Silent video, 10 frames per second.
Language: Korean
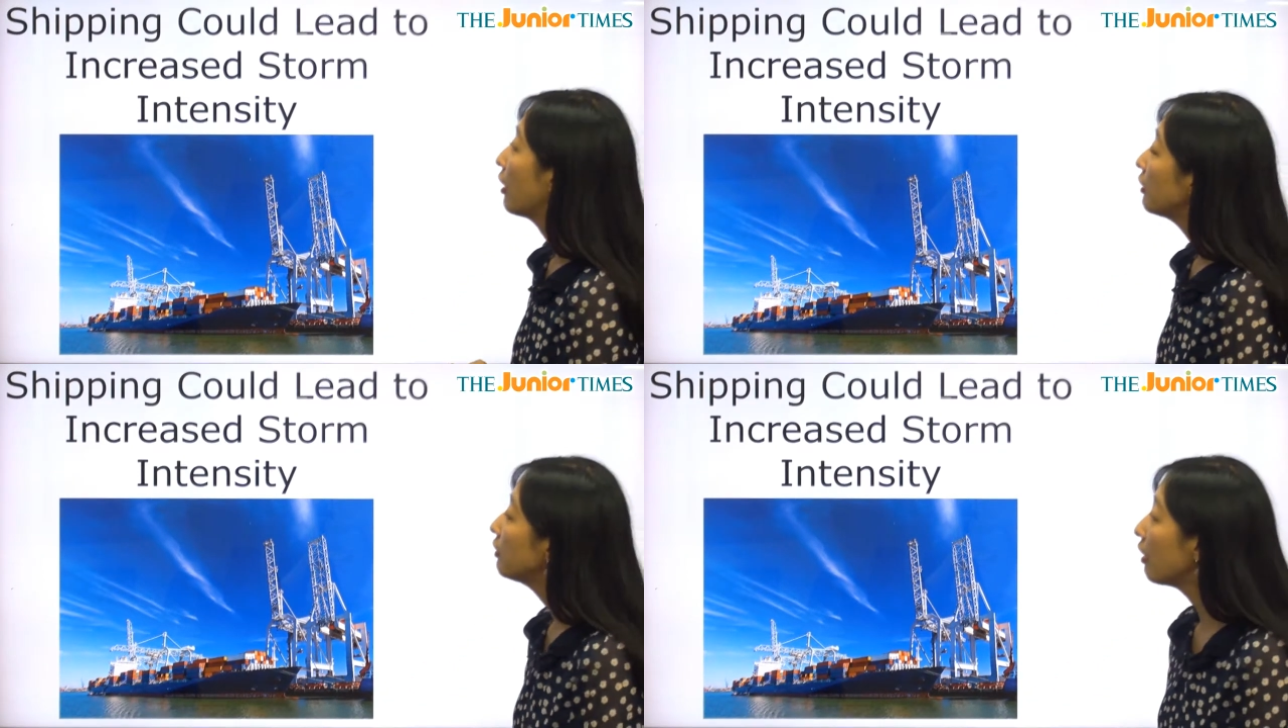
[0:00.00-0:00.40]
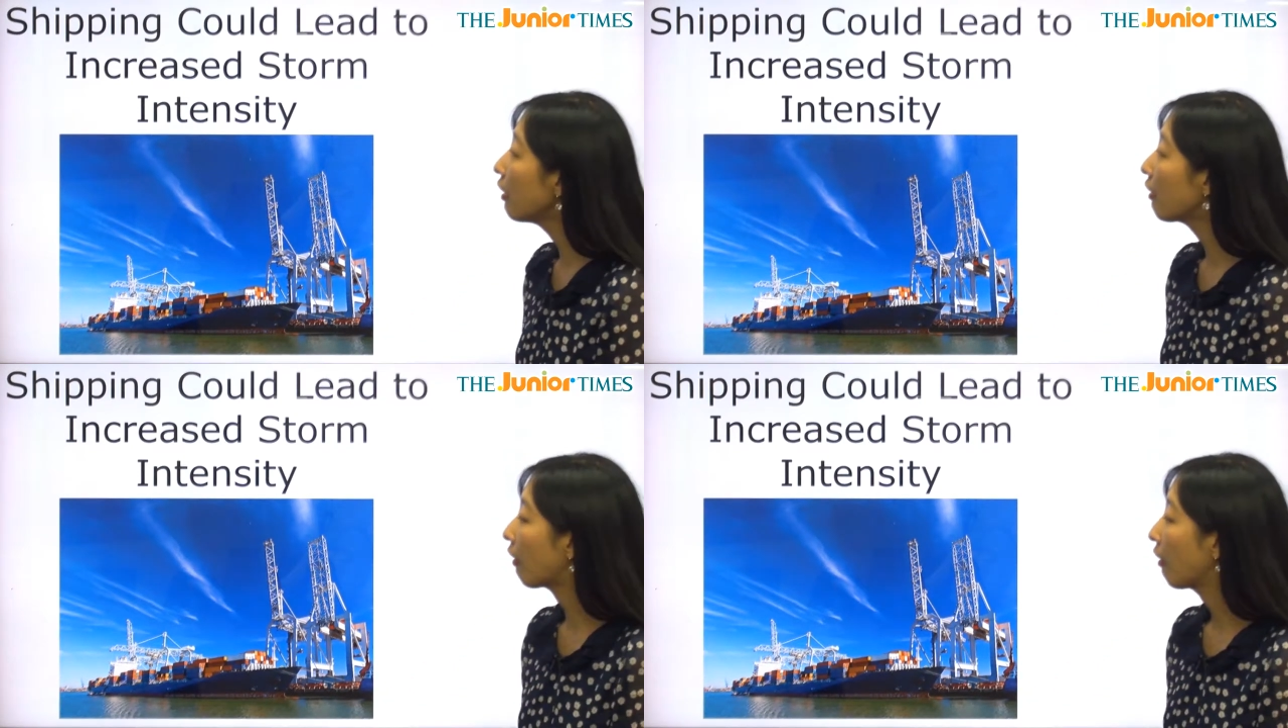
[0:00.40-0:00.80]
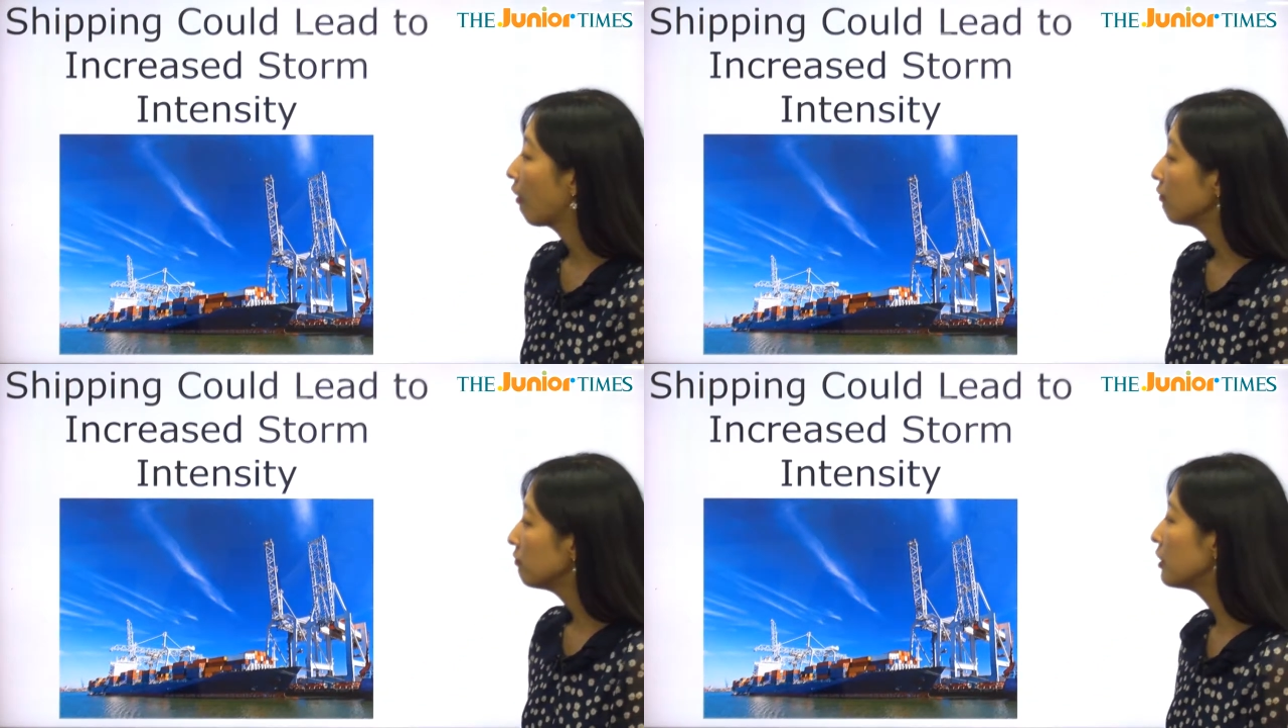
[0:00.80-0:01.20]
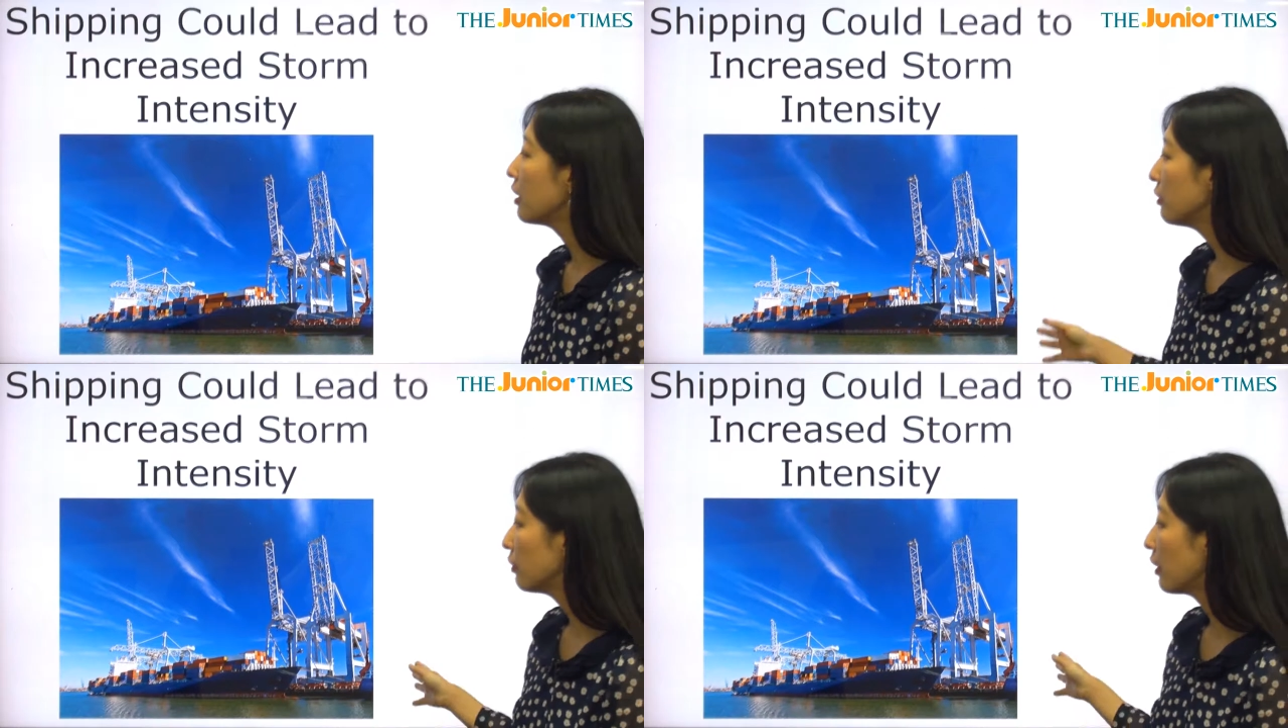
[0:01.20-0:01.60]
이게
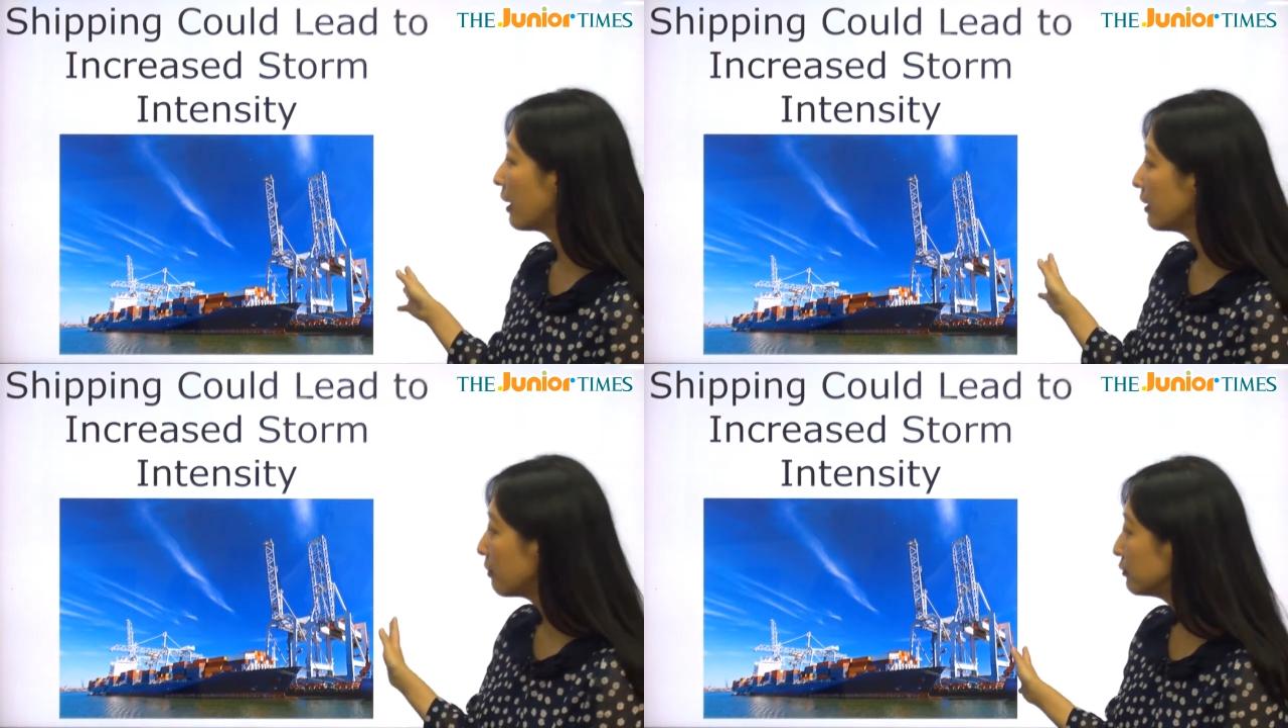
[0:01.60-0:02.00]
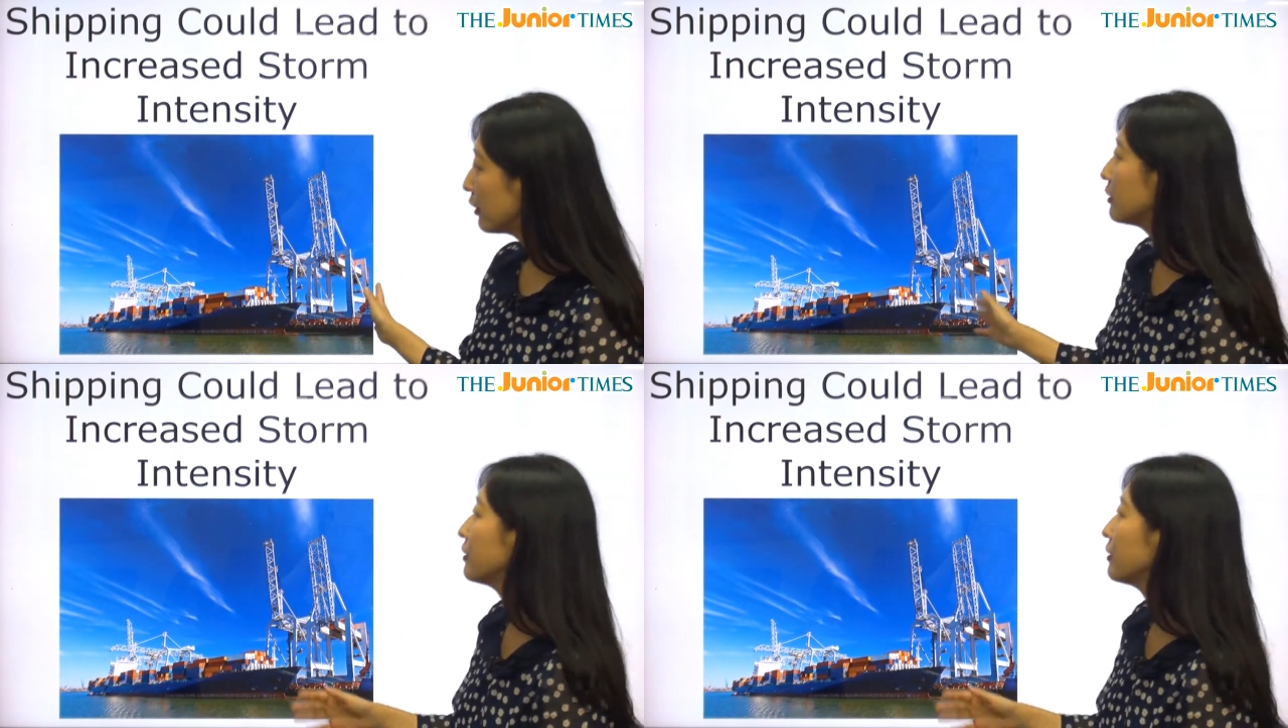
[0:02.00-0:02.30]
그냥 이렇게 하나보다